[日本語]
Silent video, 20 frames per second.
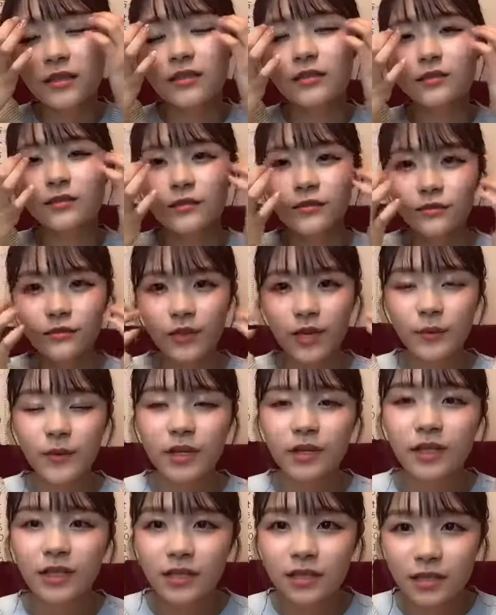その
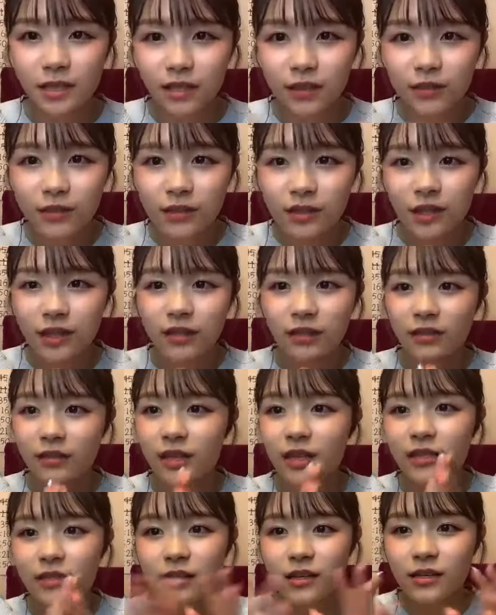余った時間を使っ
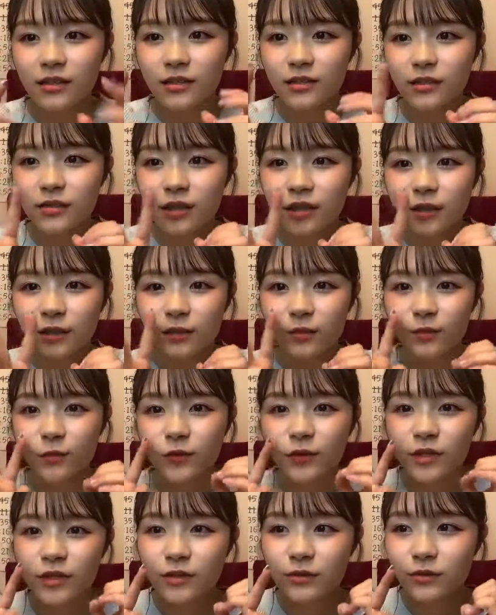て3集枠をも
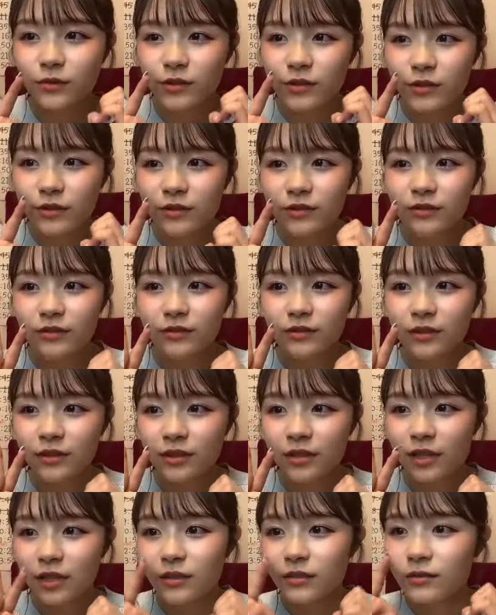う一度作
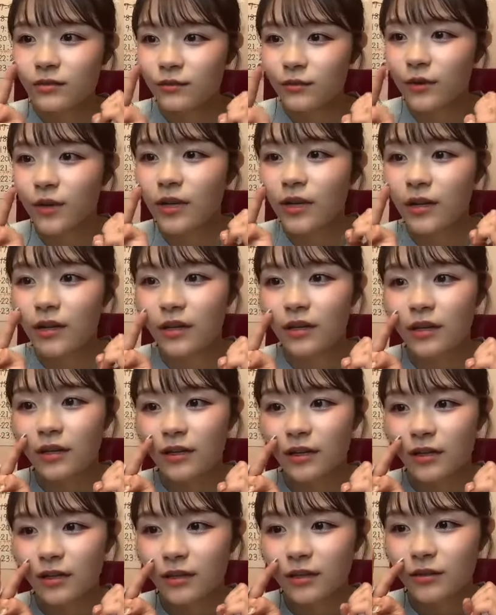るっていうのは
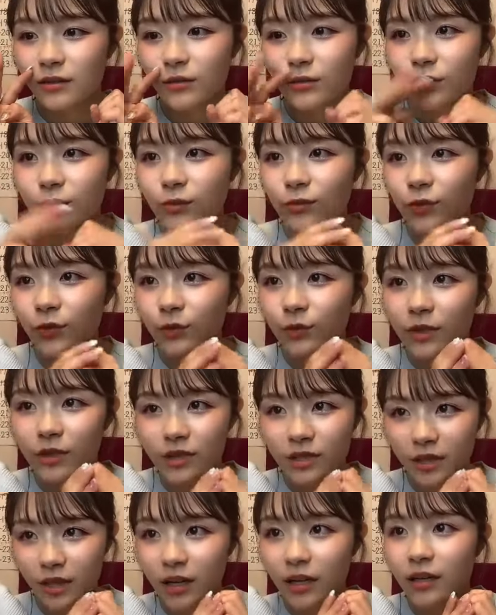どう思いま
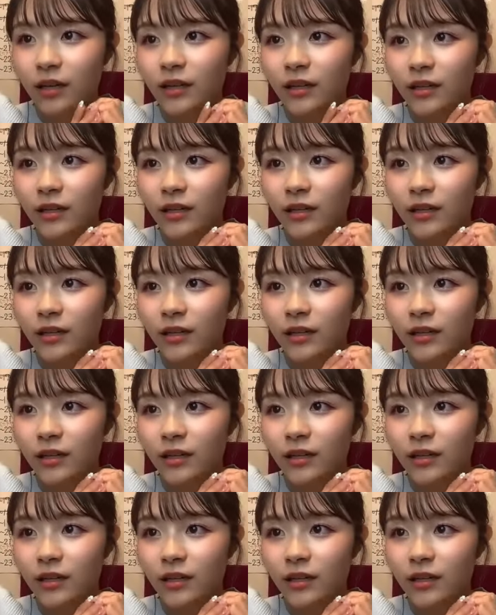すか